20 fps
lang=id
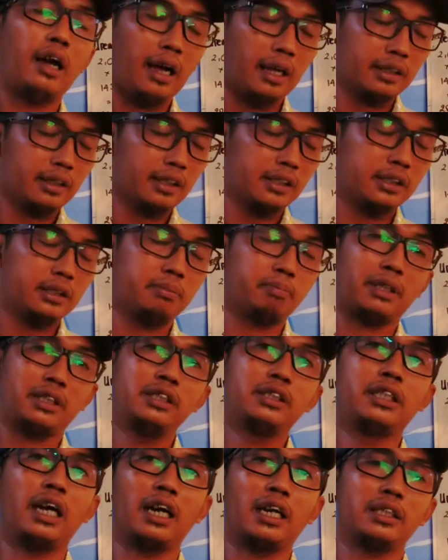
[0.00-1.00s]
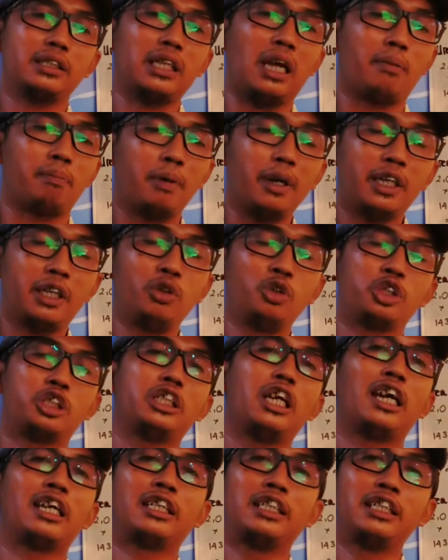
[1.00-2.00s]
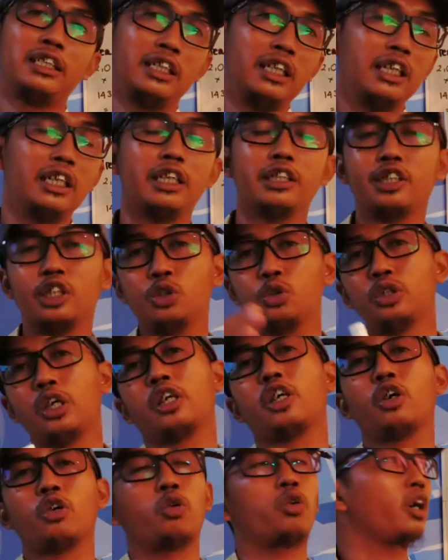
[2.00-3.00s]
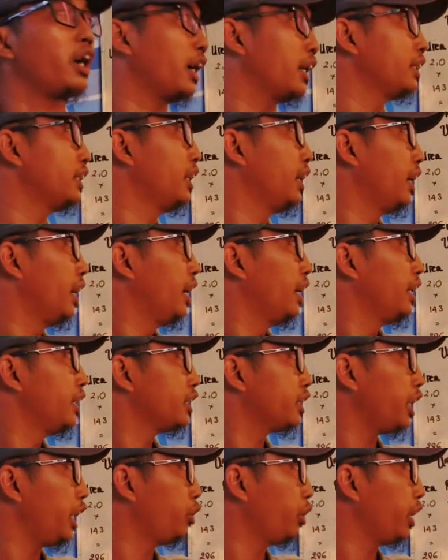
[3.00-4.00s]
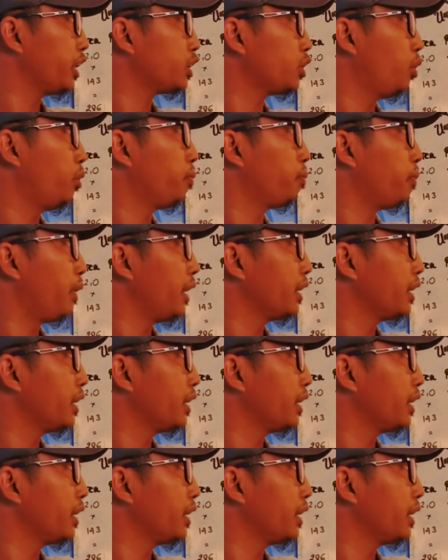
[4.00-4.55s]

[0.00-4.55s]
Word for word: Antisipasi jangan sampai di usia dini kita sudah kekurangan CuSO4,